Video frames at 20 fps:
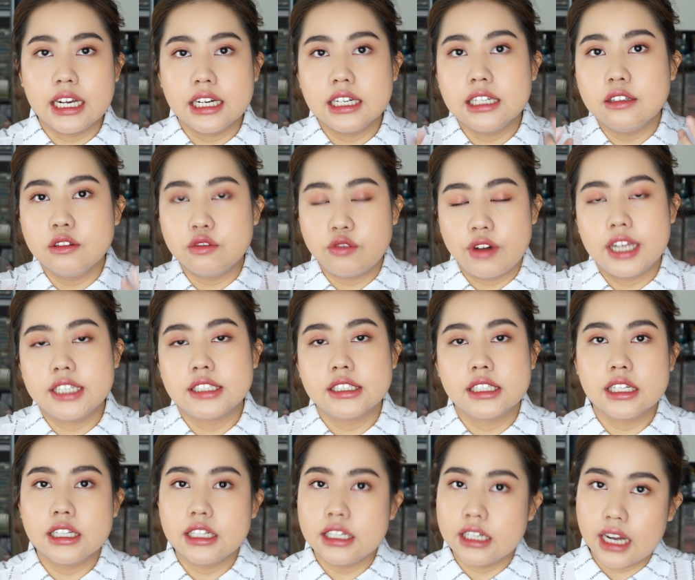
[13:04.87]
ขึ้นเฟรช
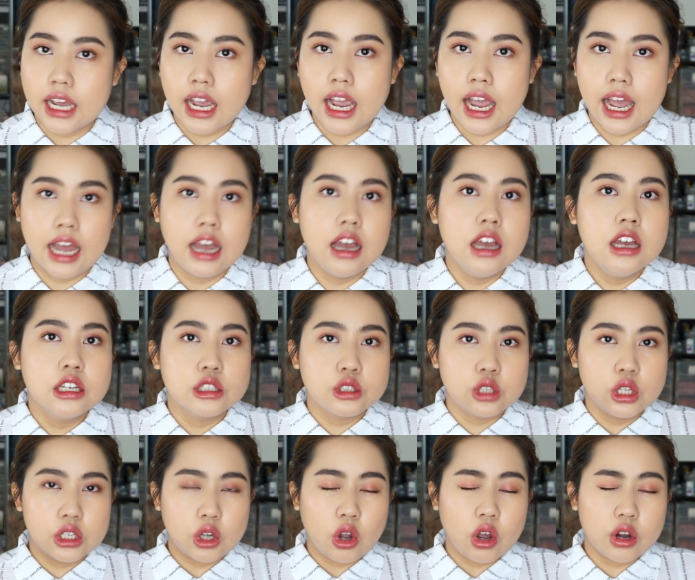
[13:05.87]
ขึ้นนะคะ ส่
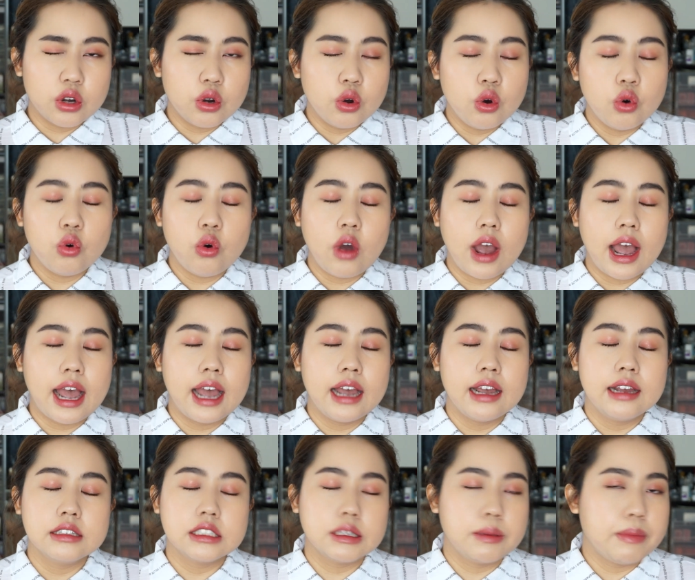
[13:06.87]
วนคอนทัวร์
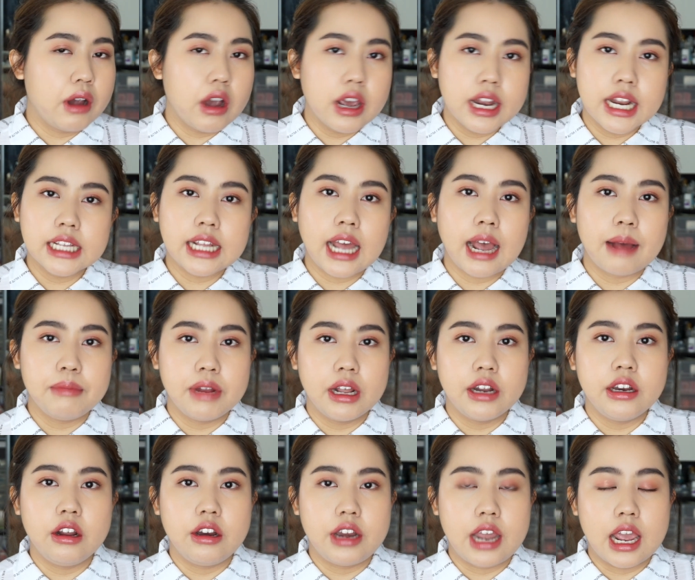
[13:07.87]
จะไม่ค่อยได้ทำแล้ว
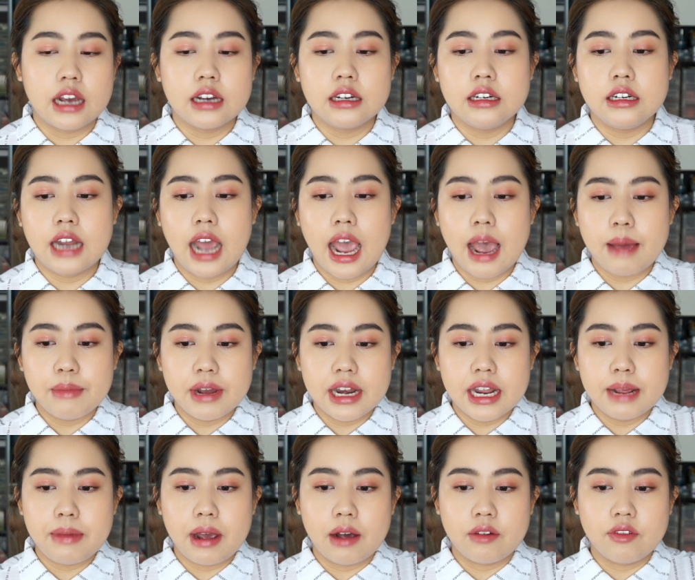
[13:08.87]
เดี๋ยวนี้คือถ้าไม่
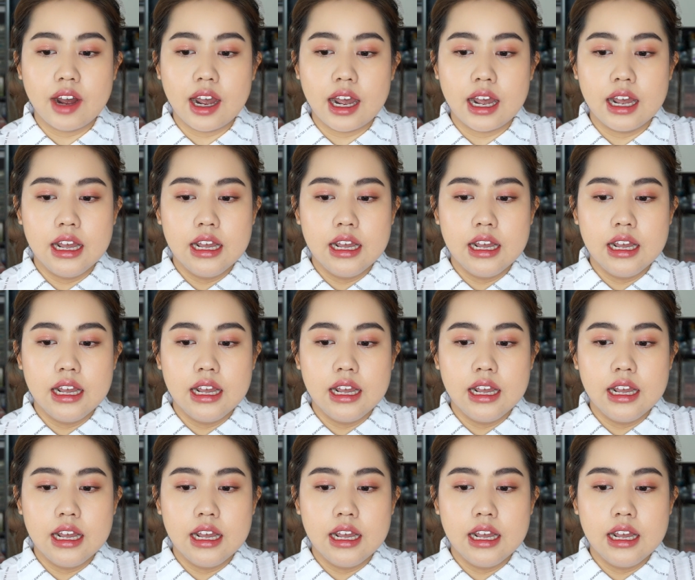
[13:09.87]
ได้แบบว่า